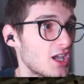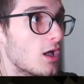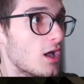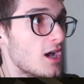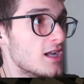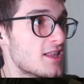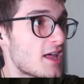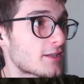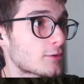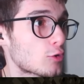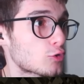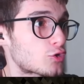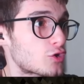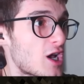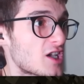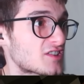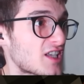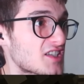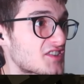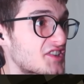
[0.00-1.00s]
El arkasının
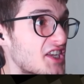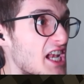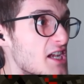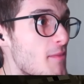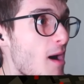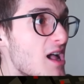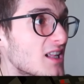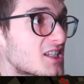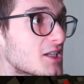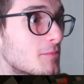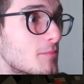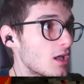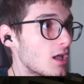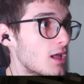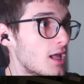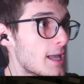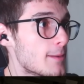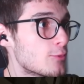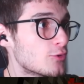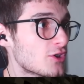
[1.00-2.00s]
asasını elime aldım.
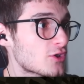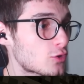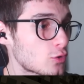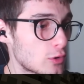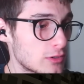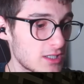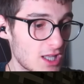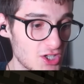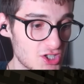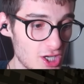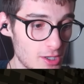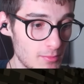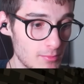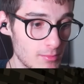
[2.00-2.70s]
E bunu nasıl kullanacağım?